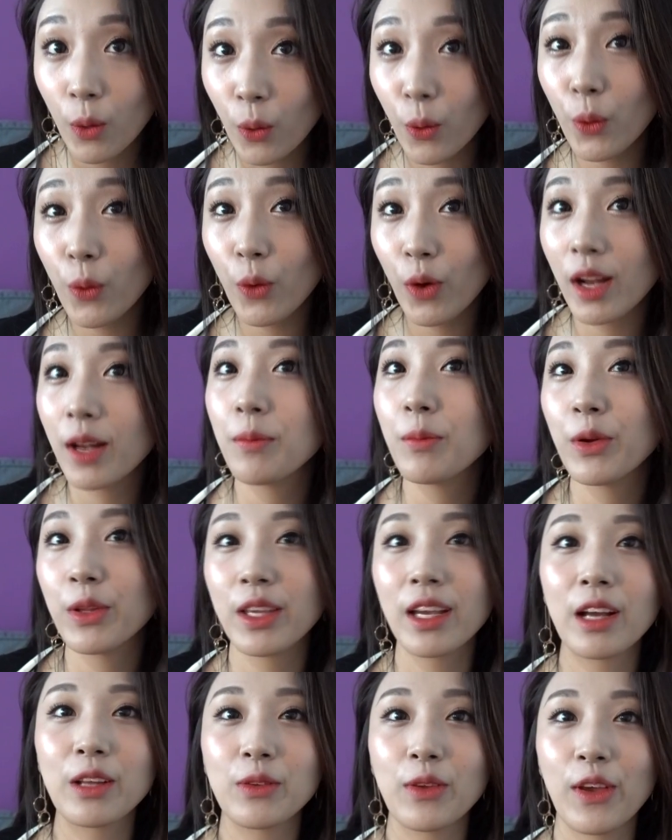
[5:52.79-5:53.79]
호호
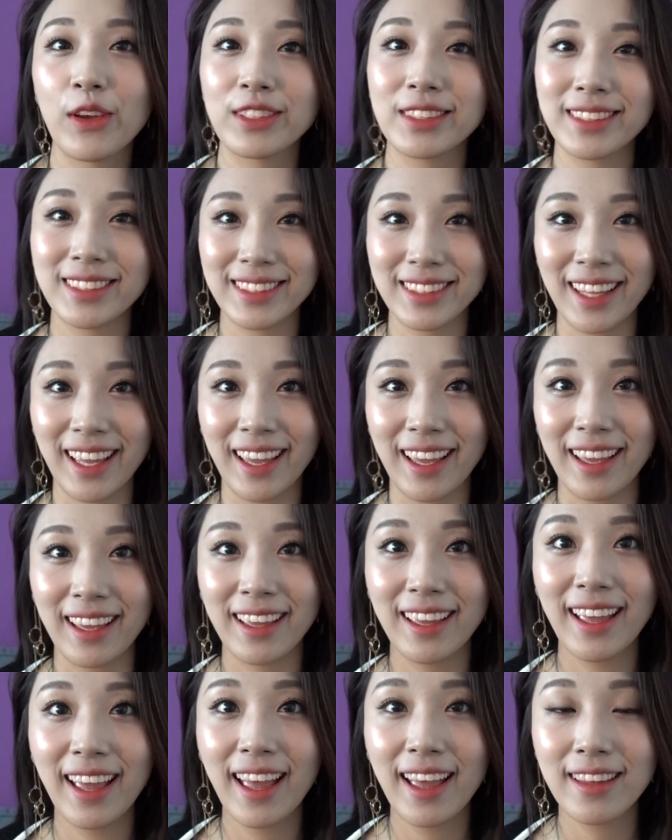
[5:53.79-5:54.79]
할머니가 되었을 때
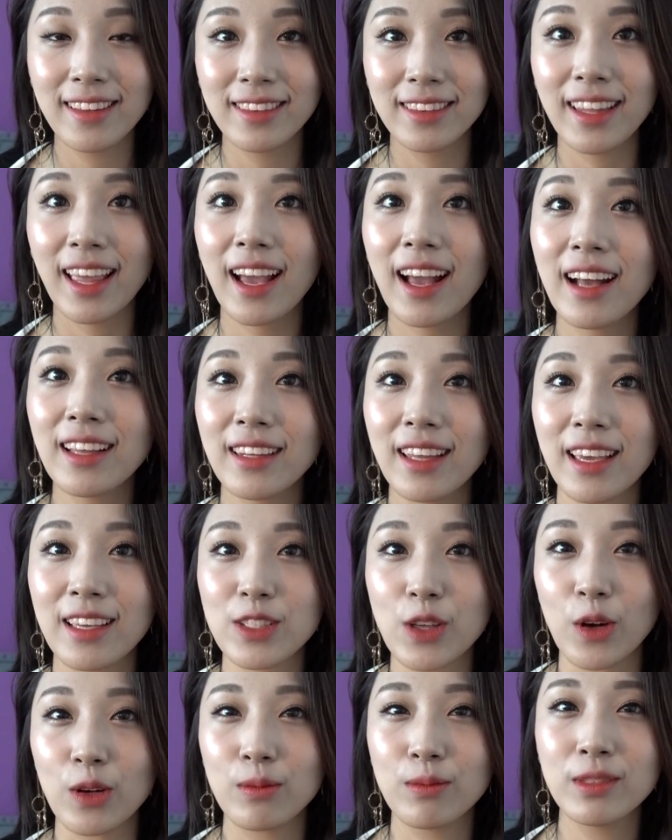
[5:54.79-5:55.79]
내가 내
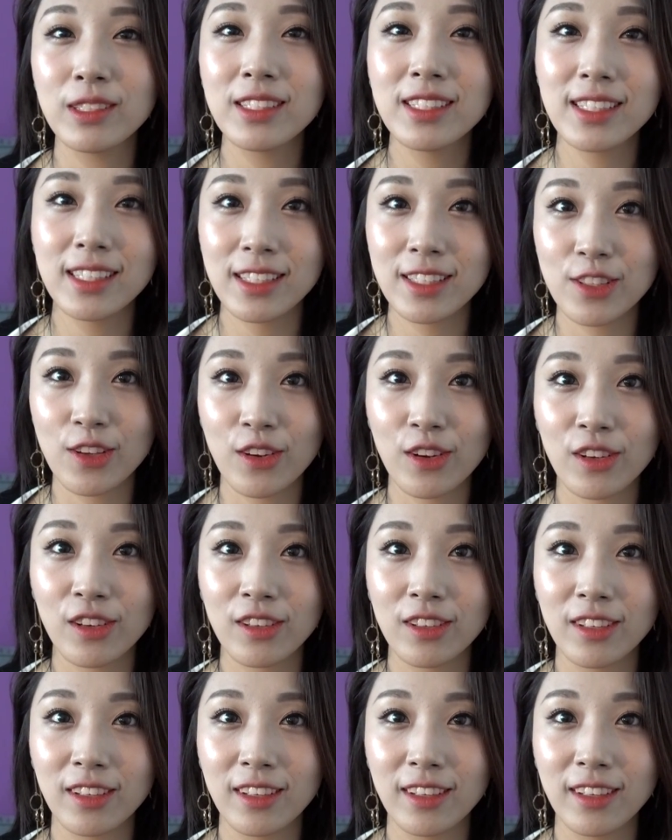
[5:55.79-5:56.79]
젊은 시절,